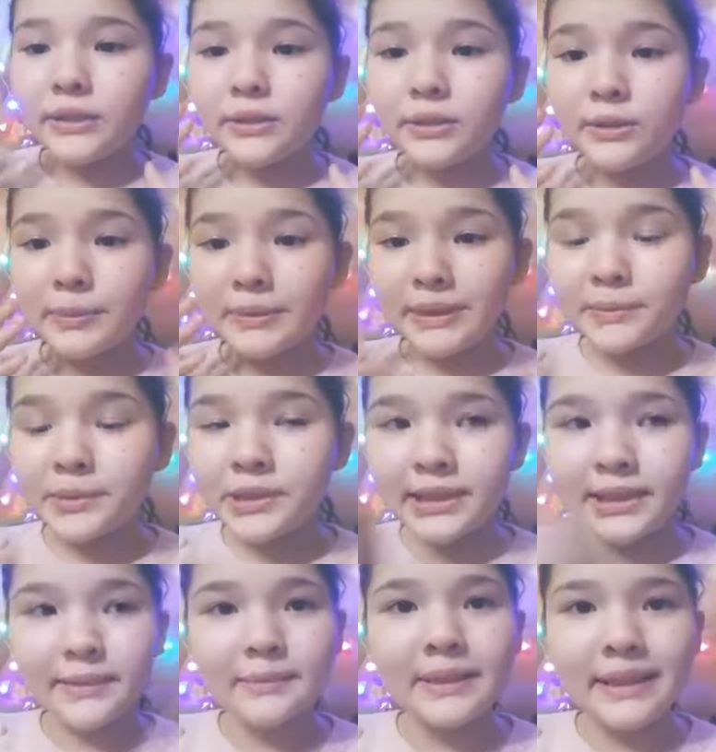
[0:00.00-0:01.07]
Но потому
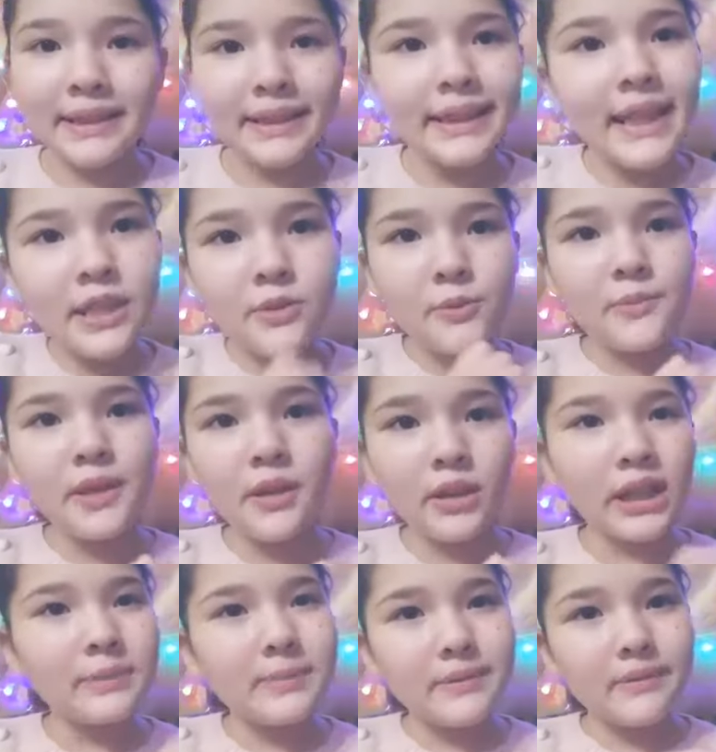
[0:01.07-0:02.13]
что, блин, я не
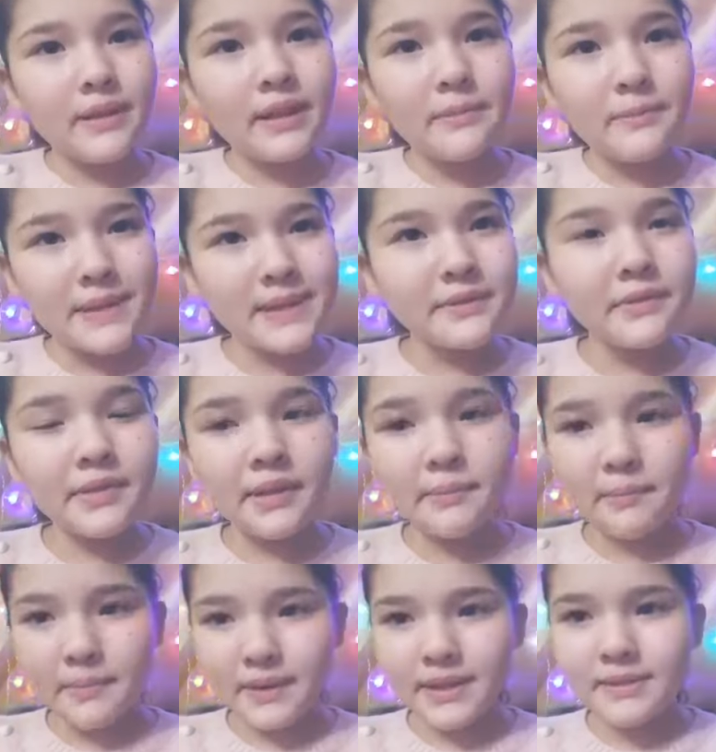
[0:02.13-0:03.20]
умею отправлять посылки,
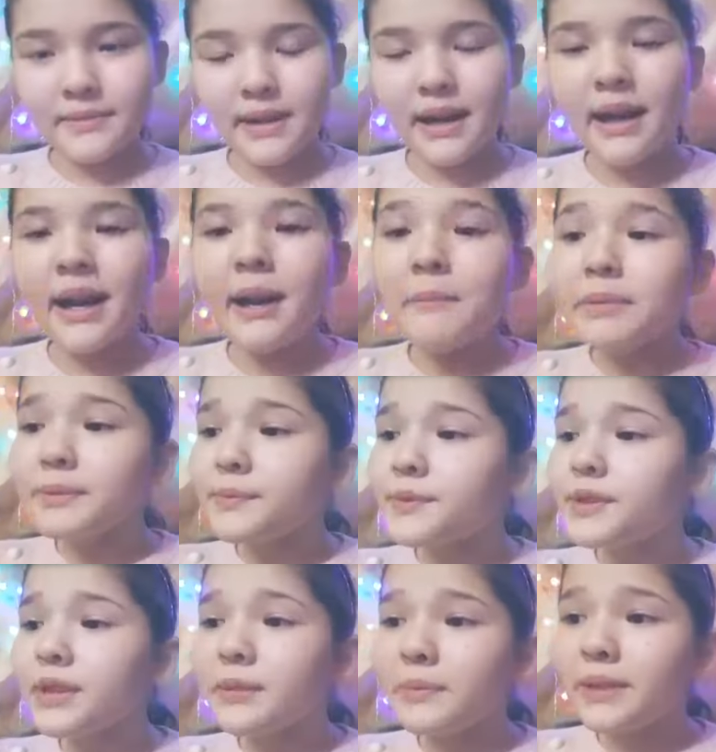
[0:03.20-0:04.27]
письма,
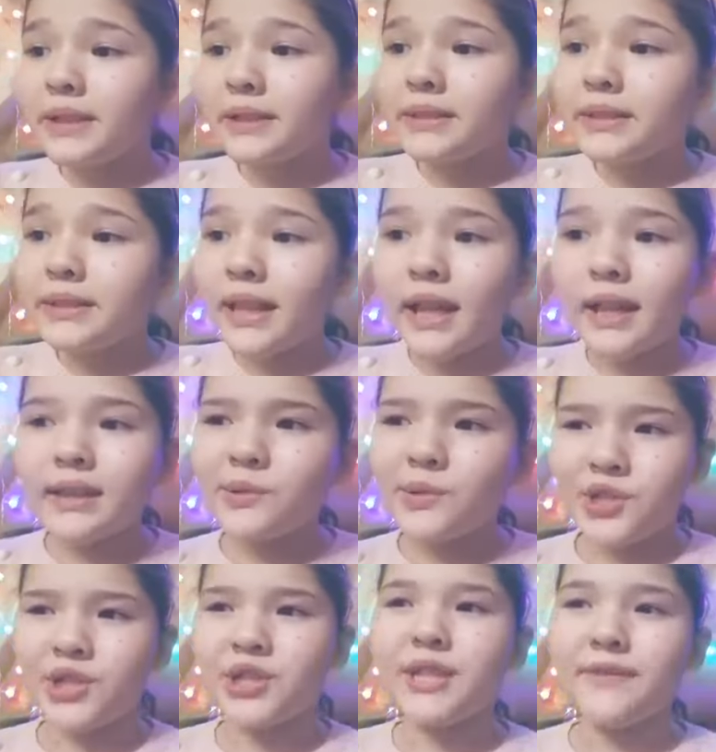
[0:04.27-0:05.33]
потому что, и, блин, я не
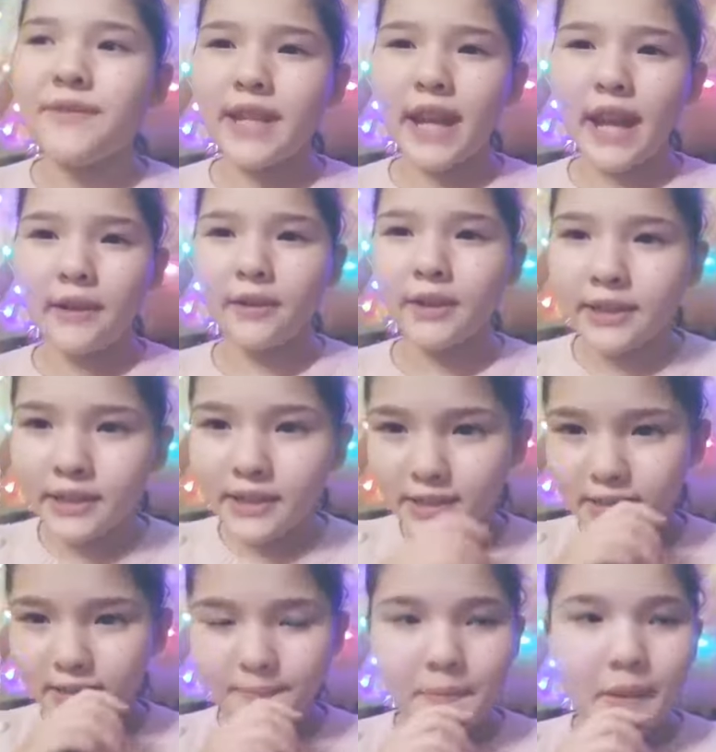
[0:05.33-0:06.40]
очень доверяю,
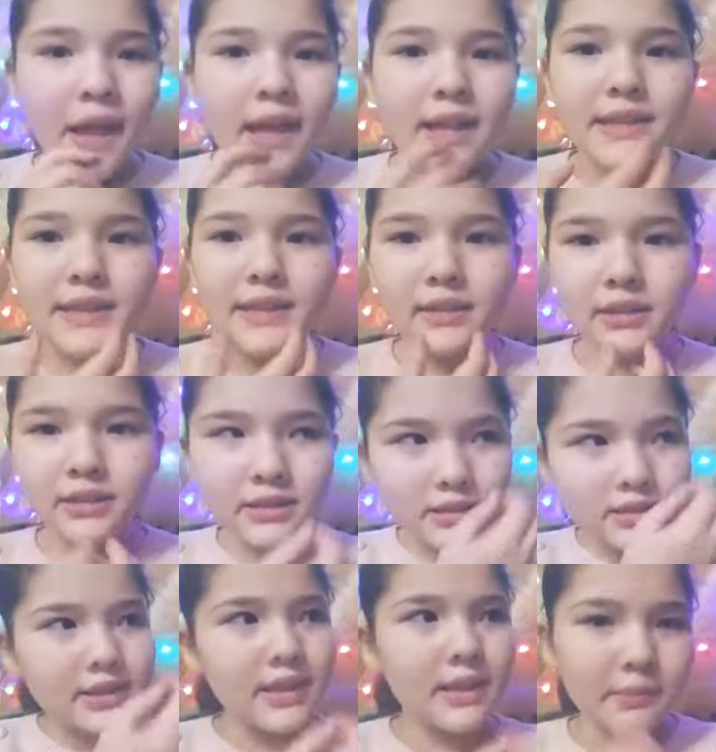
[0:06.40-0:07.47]
конечно,
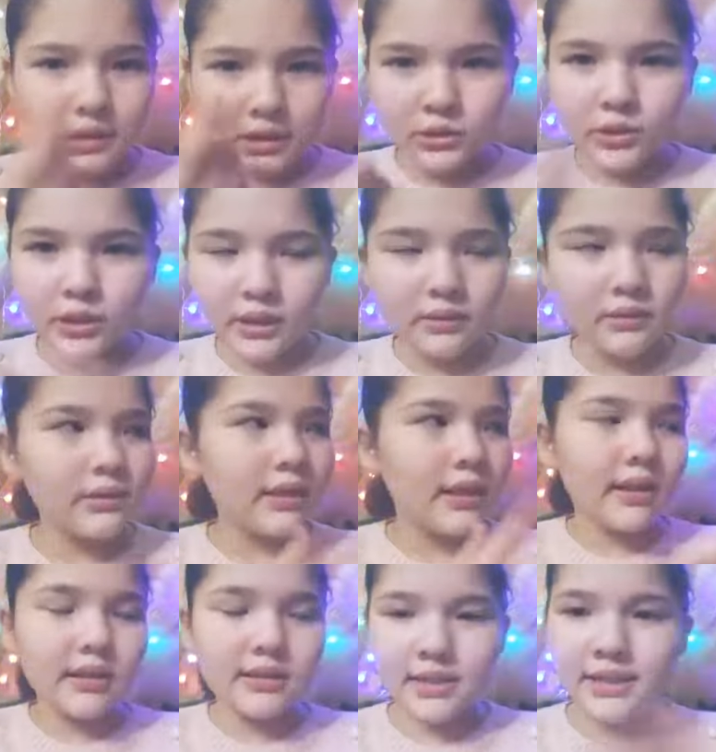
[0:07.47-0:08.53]
тем, которые
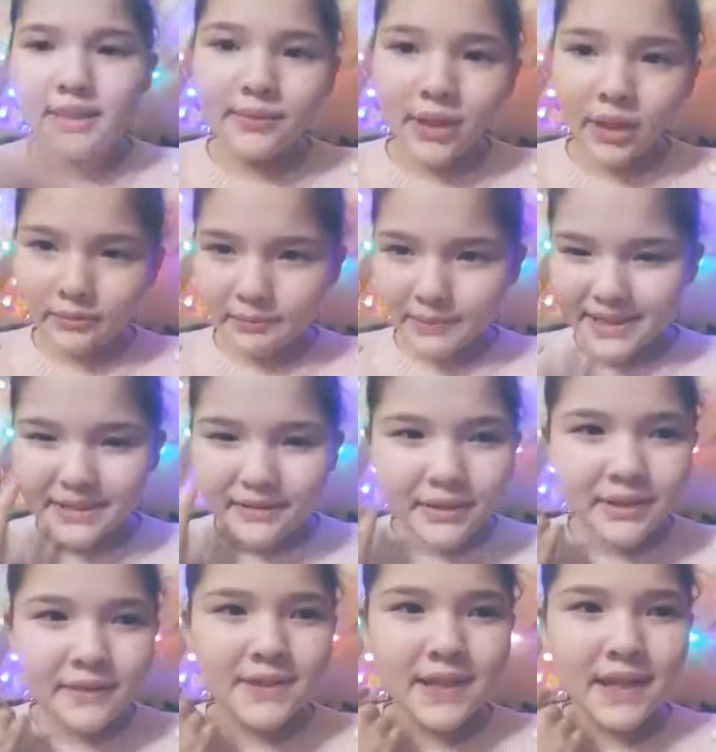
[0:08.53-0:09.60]
доставляют
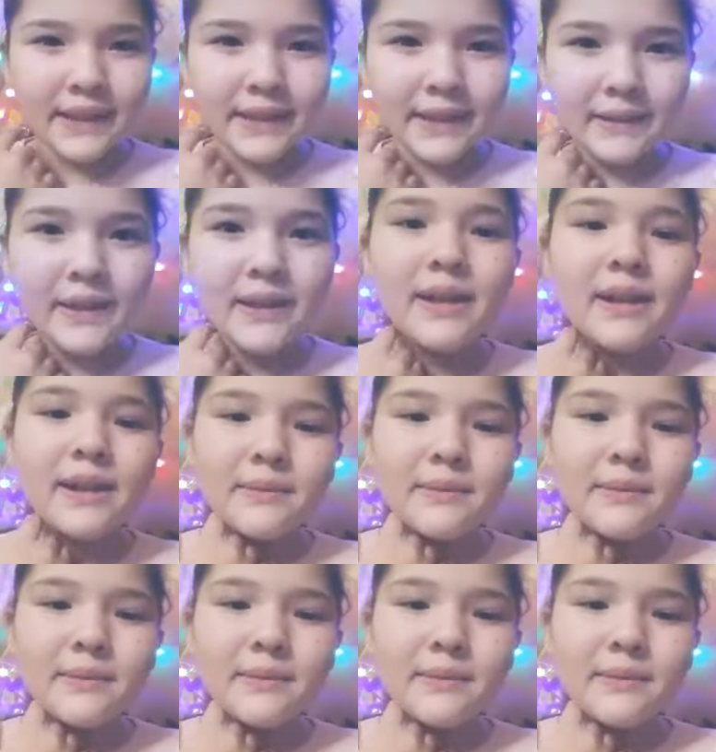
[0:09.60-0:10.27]
посылки всякие.